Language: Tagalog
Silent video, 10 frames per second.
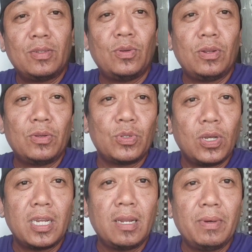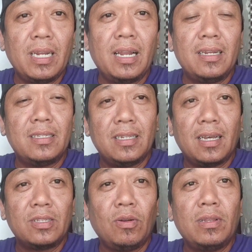So, nagustuhan rin naman nila,
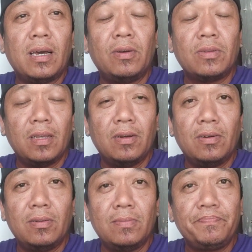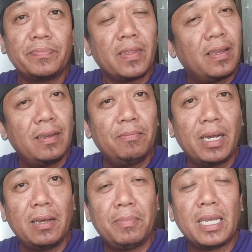naka-sold out. Ngayon,
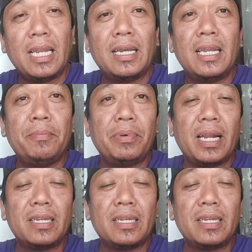mga mangilang-ilang